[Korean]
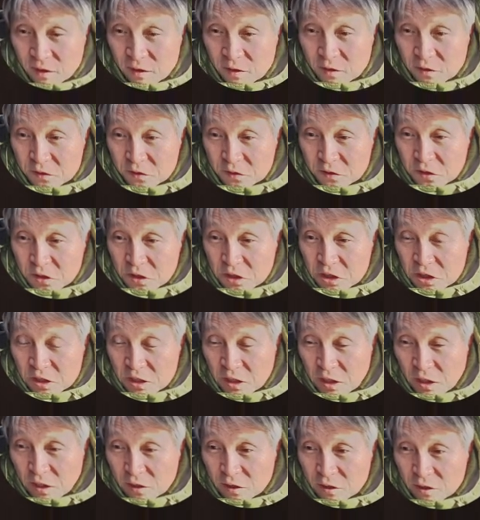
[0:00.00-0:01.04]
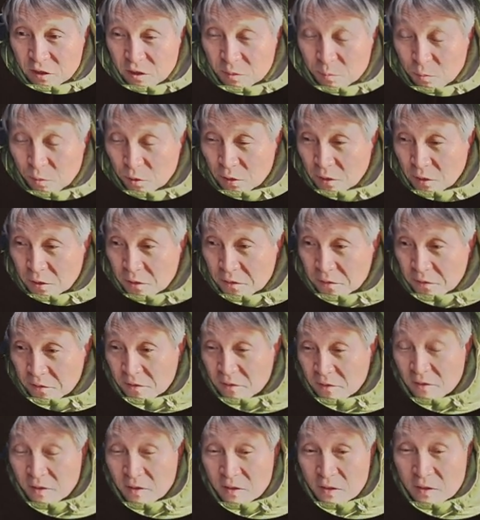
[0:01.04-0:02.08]
정치나 이런 것보다는
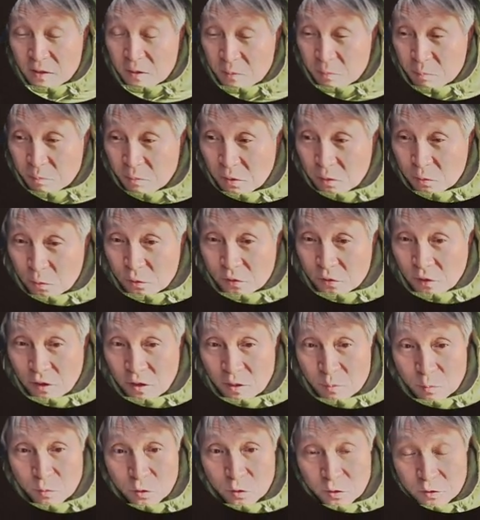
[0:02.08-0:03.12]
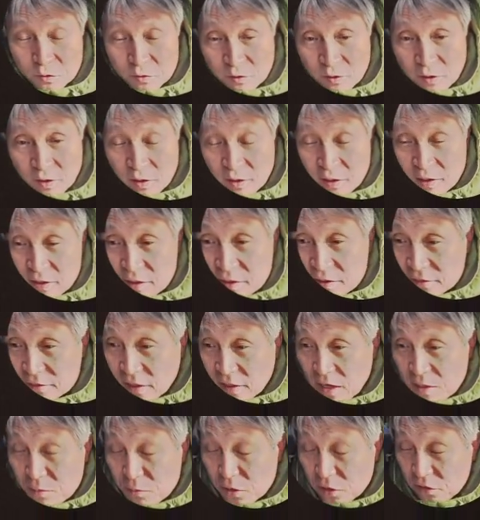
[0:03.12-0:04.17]
먹고 사는 문제,
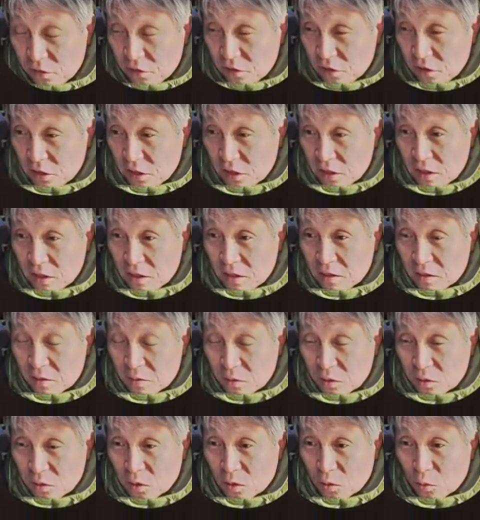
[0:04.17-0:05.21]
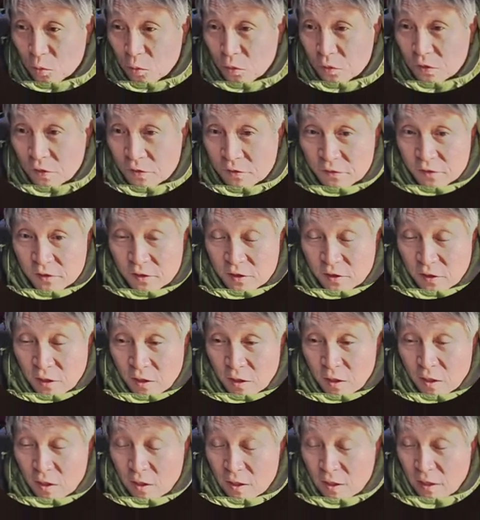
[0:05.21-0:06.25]
삶의 질이 더 우선적이다
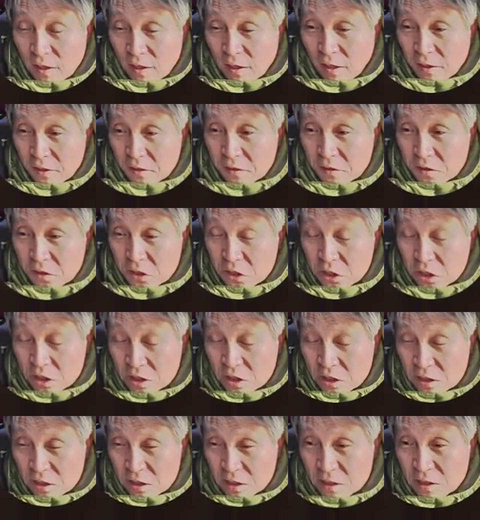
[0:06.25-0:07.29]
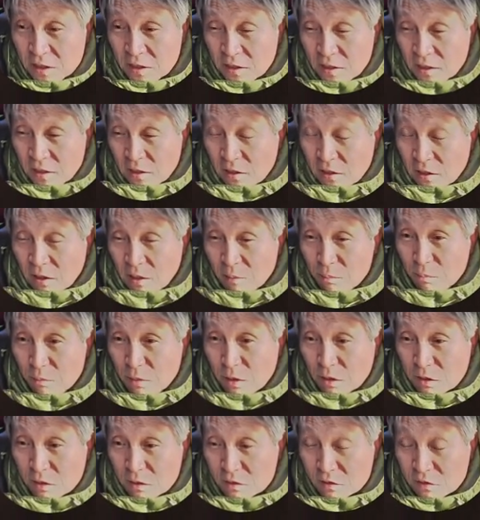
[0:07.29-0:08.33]
하는 것이
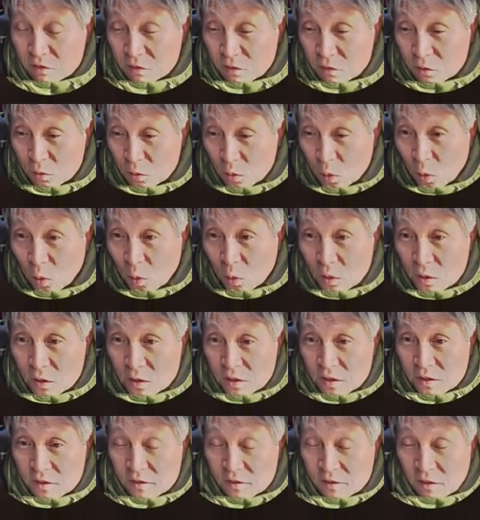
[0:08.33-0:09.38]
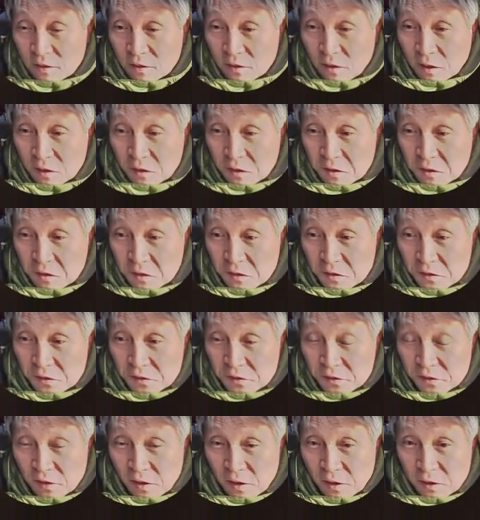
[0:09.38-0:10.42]
분명 승도 있지 않나 하는 그런
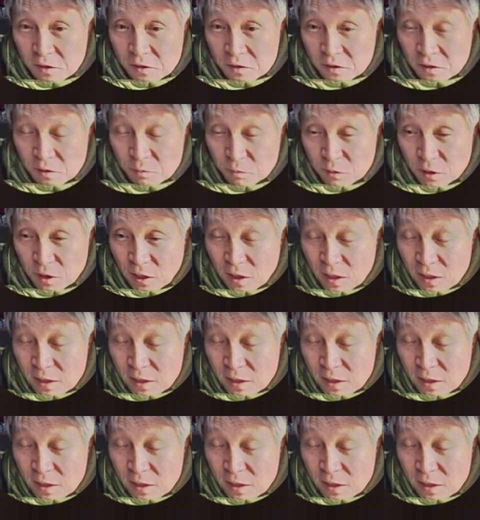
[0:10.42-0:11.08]
생각을 듭니다.